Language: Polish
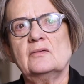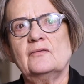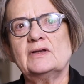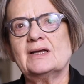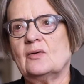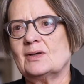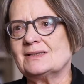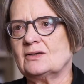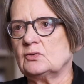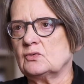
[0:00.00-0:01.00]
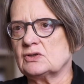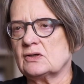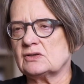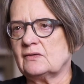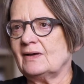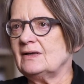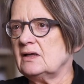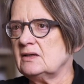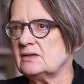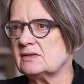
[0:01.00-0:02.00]
y, wynikała z ich tchórzostwa i
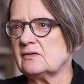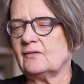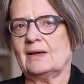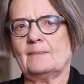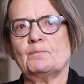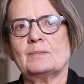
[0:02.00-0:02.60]
lenistwa.